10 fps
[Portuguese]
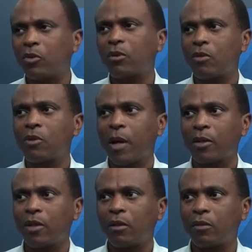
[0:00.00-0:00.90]
todos os
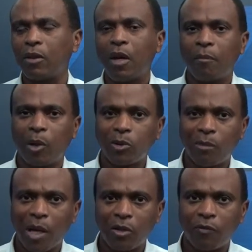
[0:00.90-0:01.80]
partidos, para um
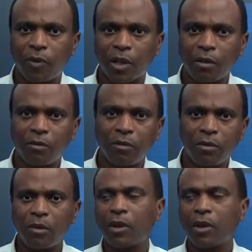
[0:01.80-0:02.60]
debate franco e